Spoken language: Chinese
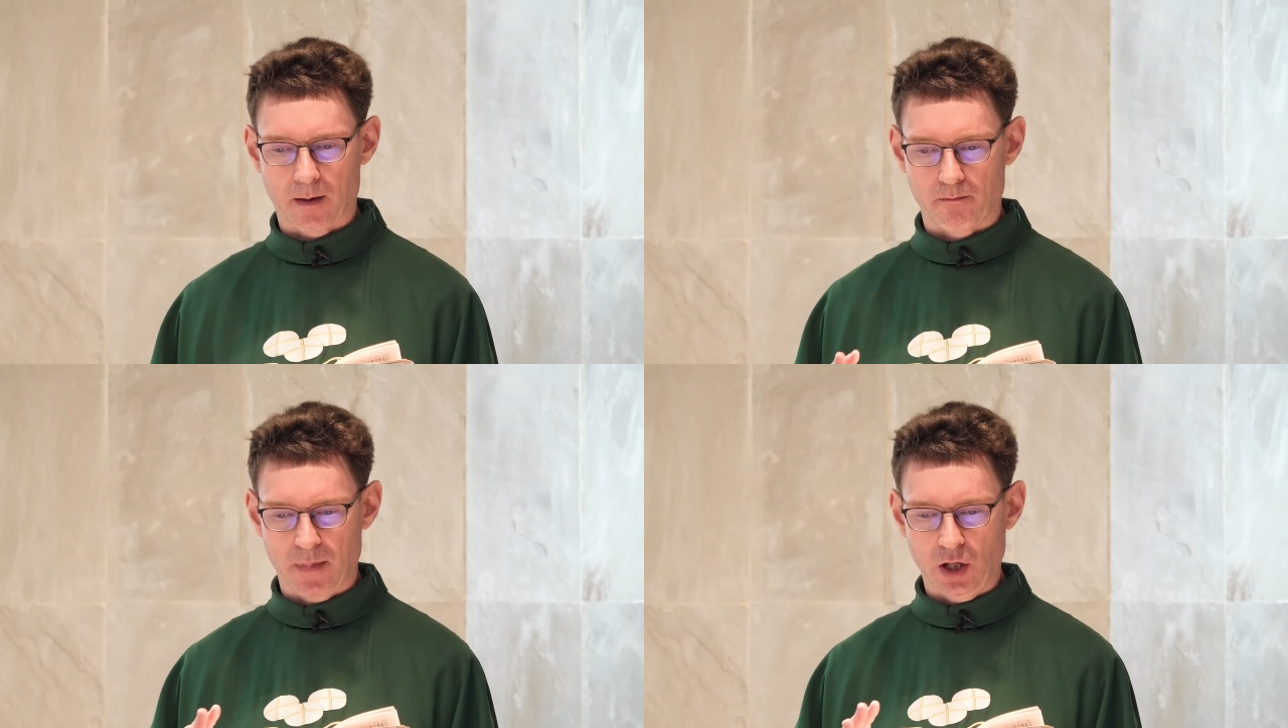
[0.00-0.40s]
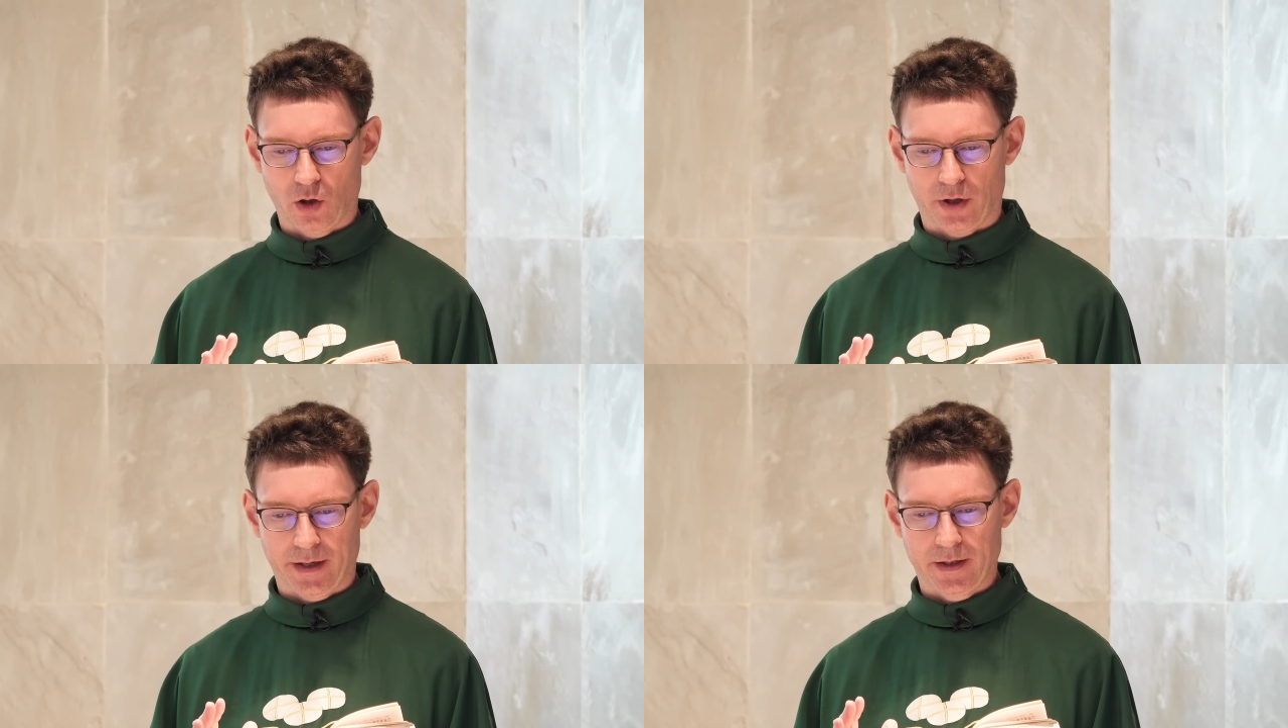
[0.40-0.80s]
没
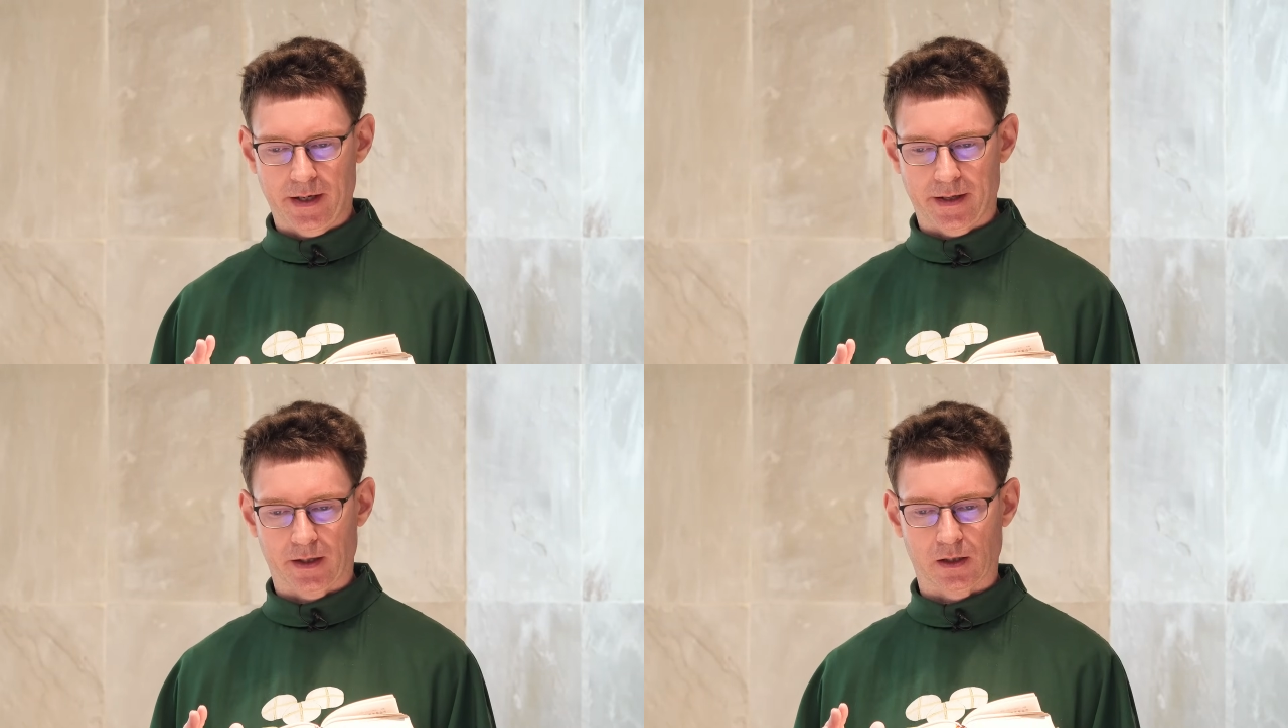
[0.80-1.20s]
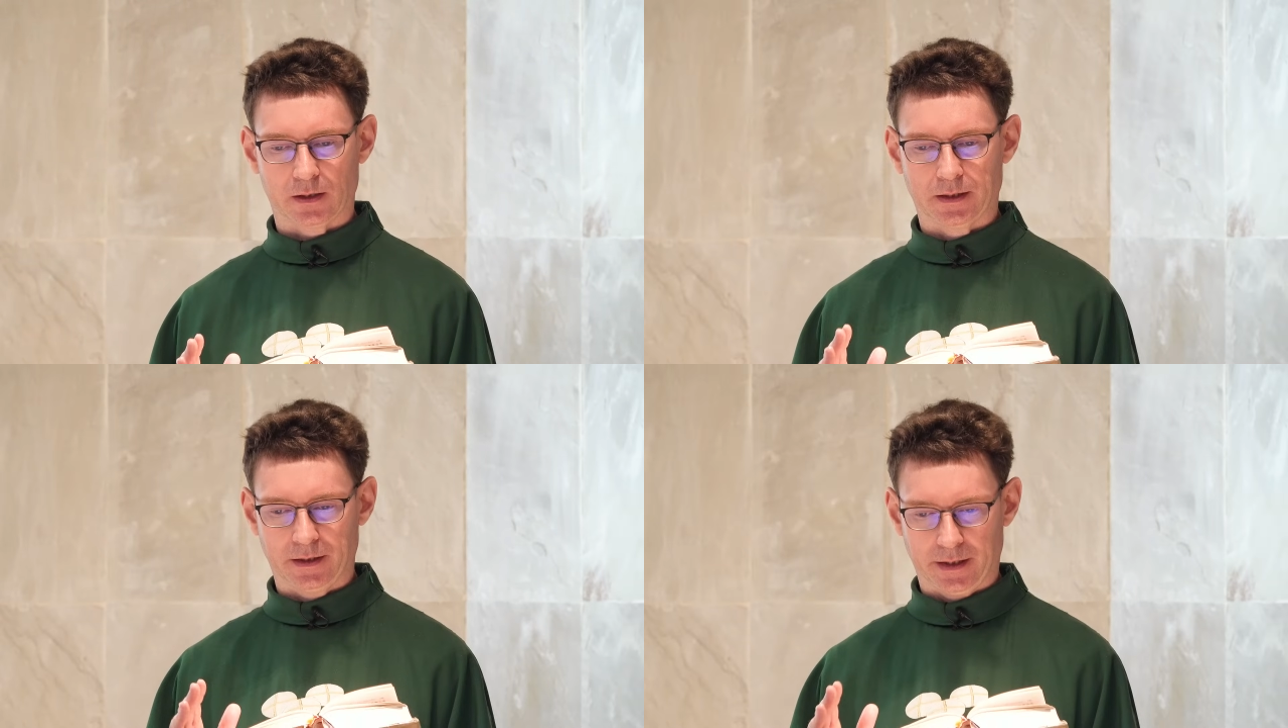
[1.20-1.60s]
有任何
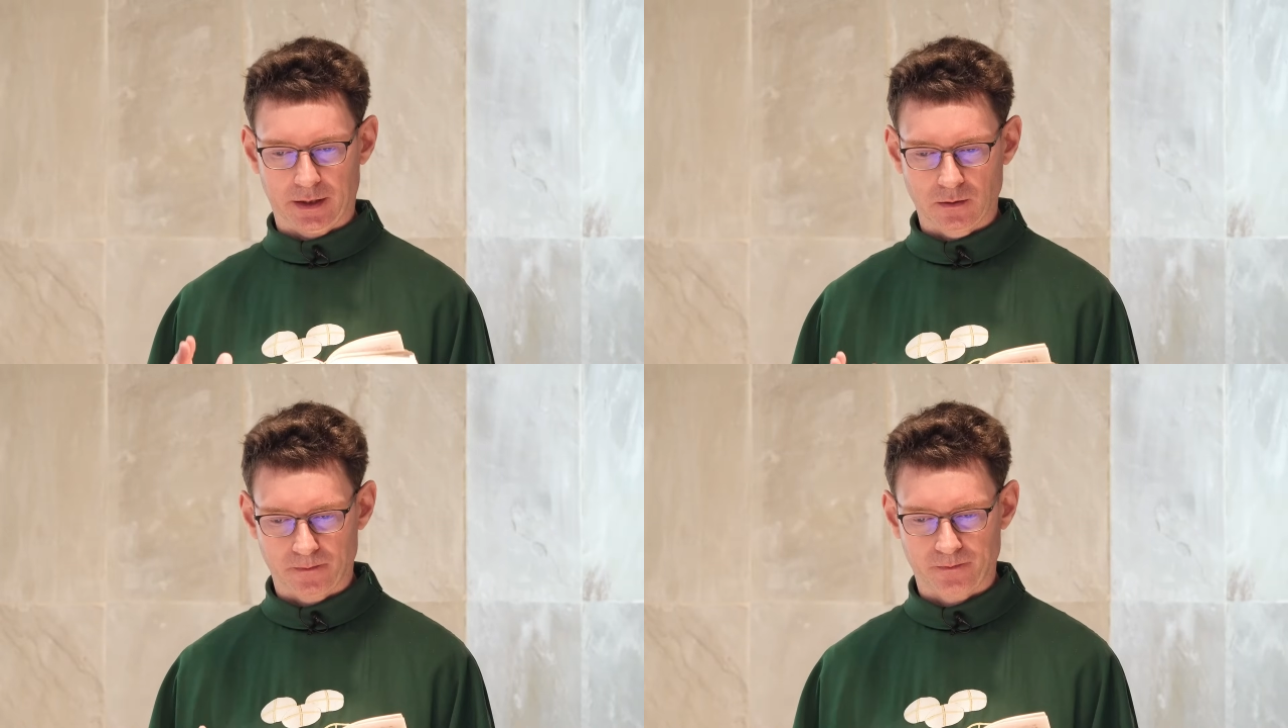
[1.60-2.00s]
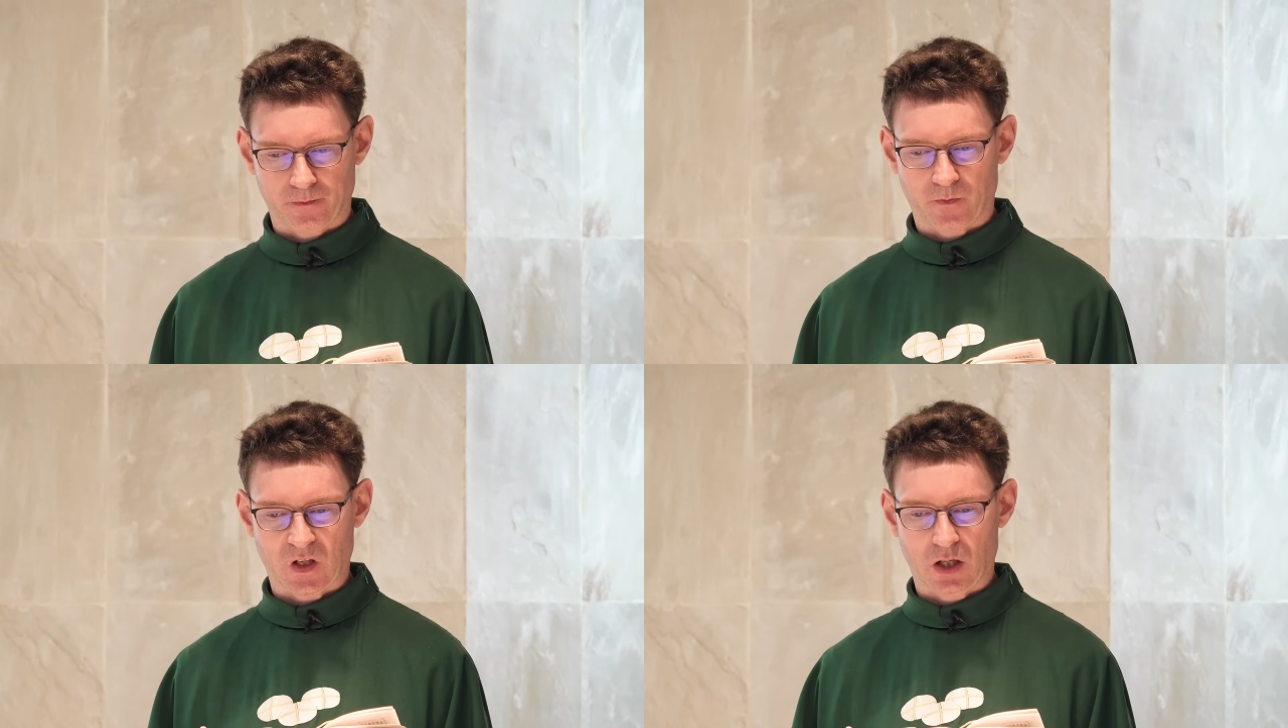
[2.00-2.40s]
人
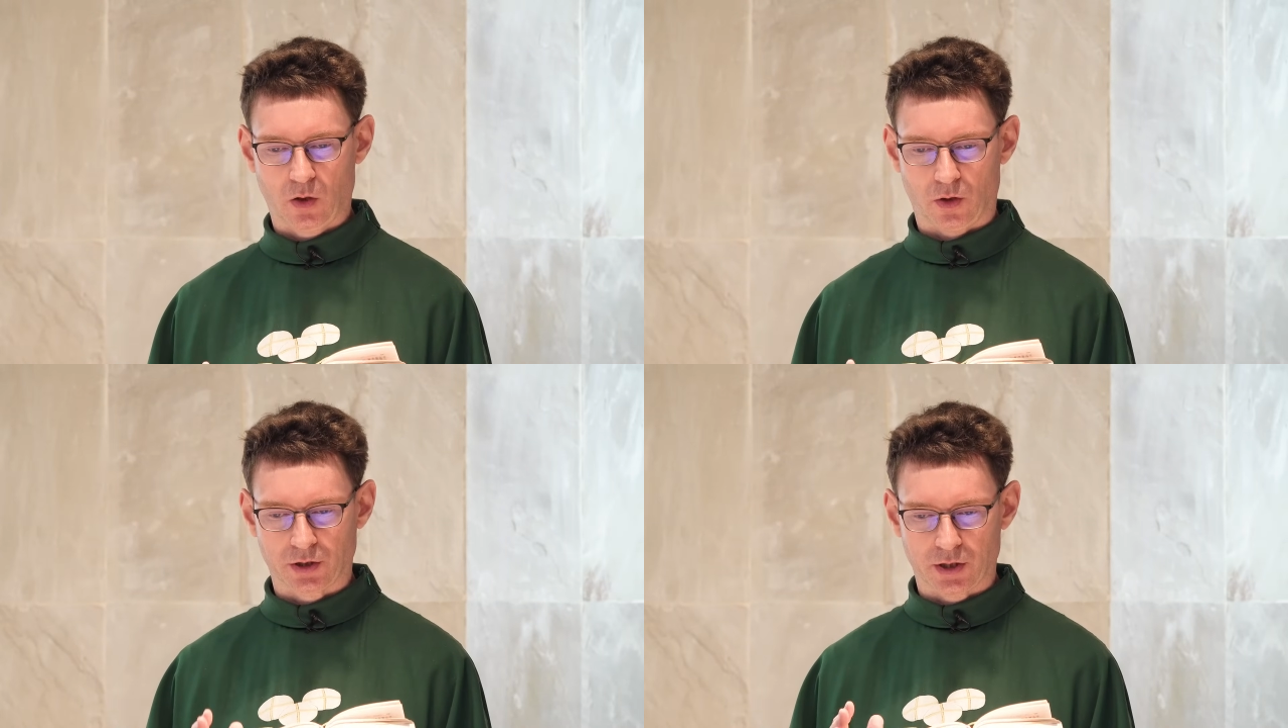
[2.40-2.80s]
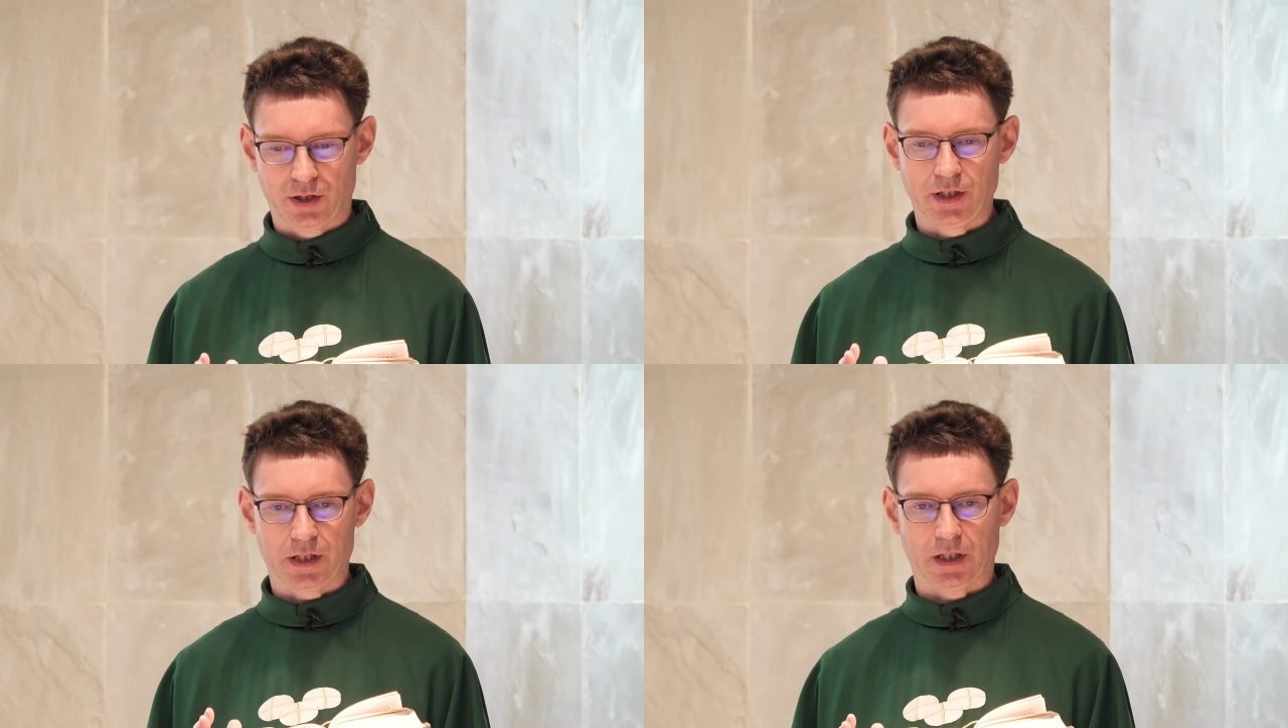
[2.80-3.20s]
或是
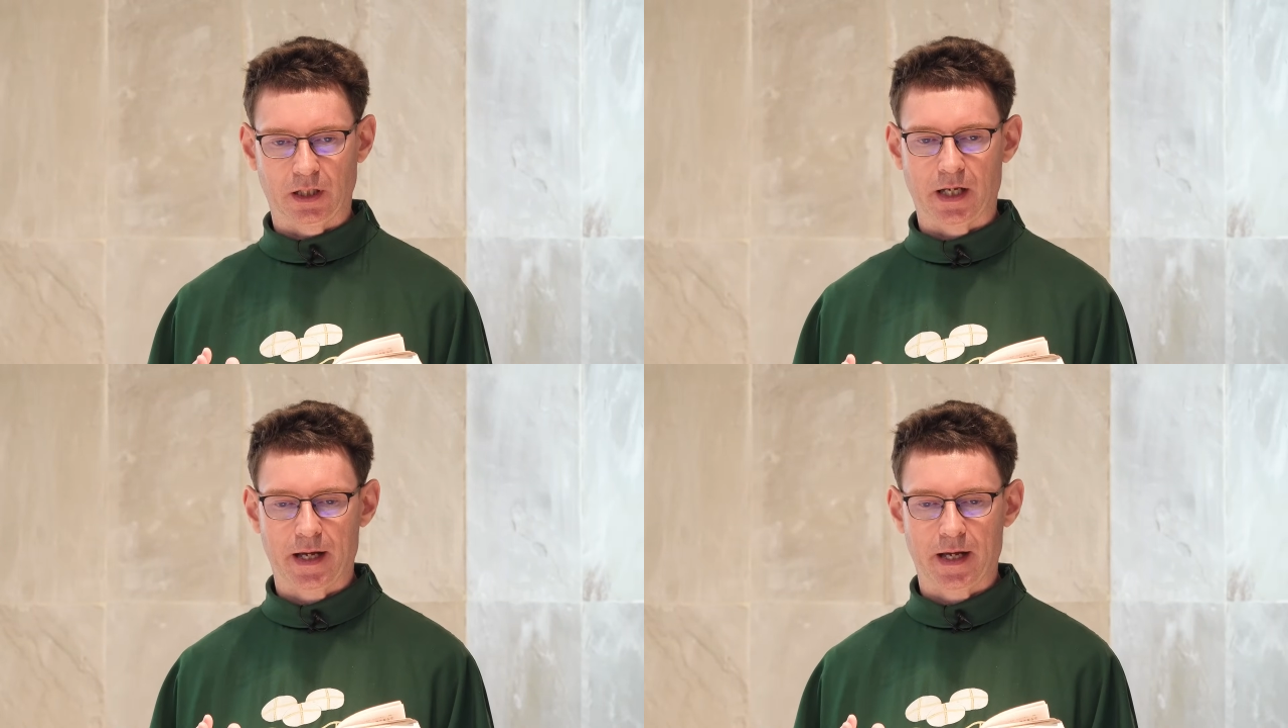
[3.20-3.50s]
事情